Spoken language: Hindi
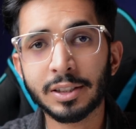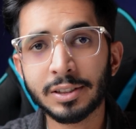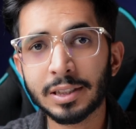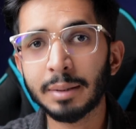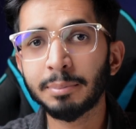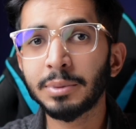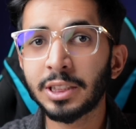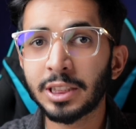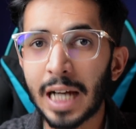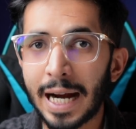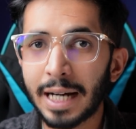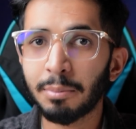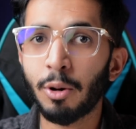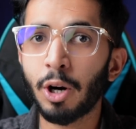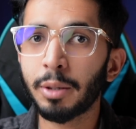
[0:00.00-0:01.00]
कस्टम
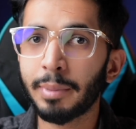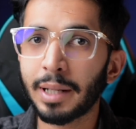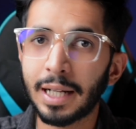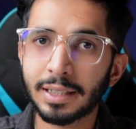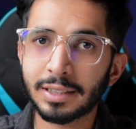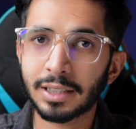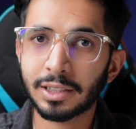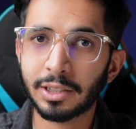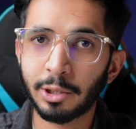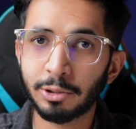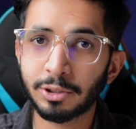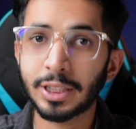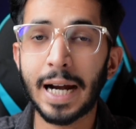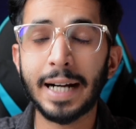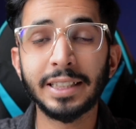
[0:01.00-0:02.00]
चैटबॉट बना सकते हो
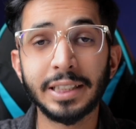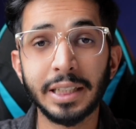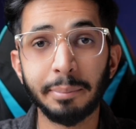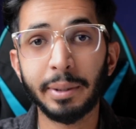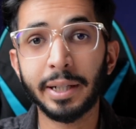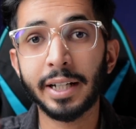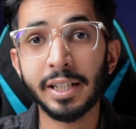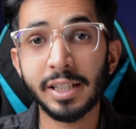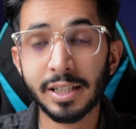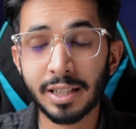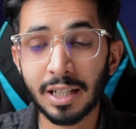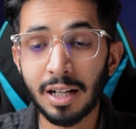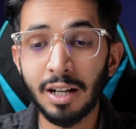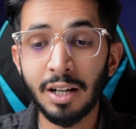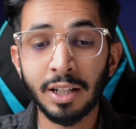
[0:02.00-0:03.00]
चैट जीपीटी
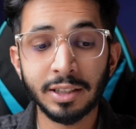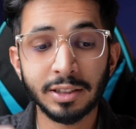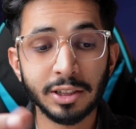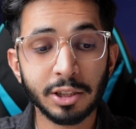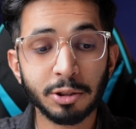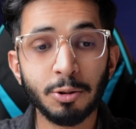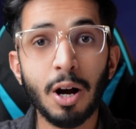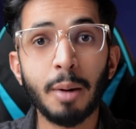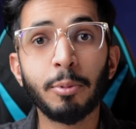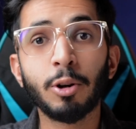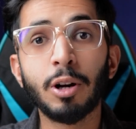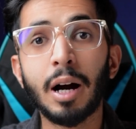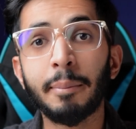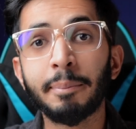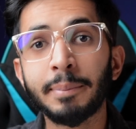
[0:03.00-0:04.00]
जैसा जिसको आप
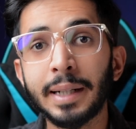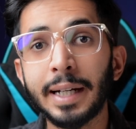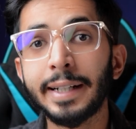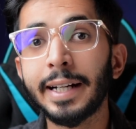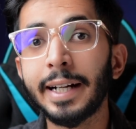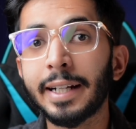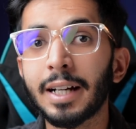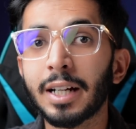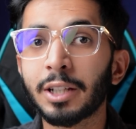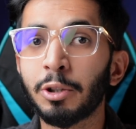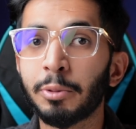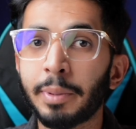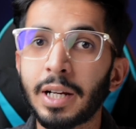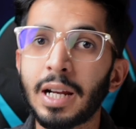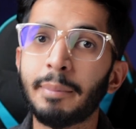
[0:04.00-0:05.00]
लोग अपने डेटा के
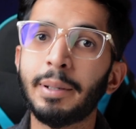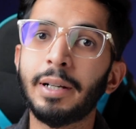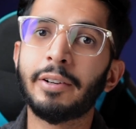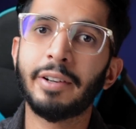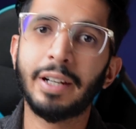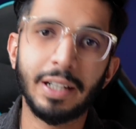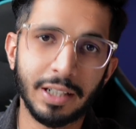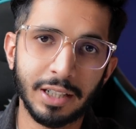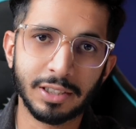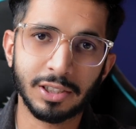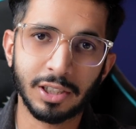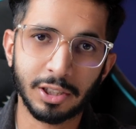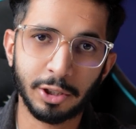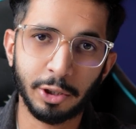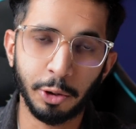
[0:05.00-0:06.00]
ऊपर यहाँ पर ट्रेन कर
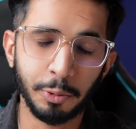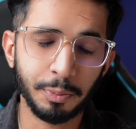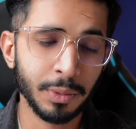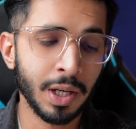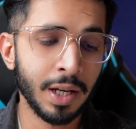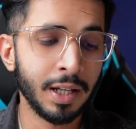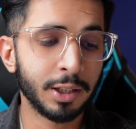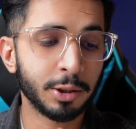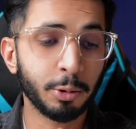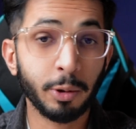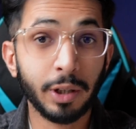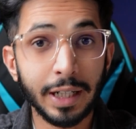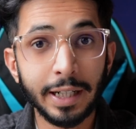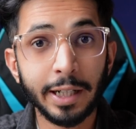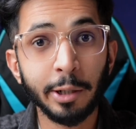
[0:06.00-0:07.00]
सकते हो तो
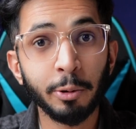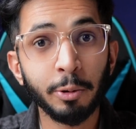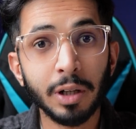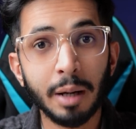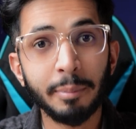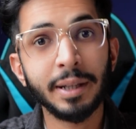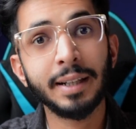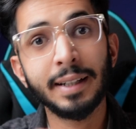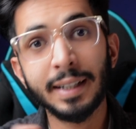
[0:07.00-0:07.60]
रीट्यून अभी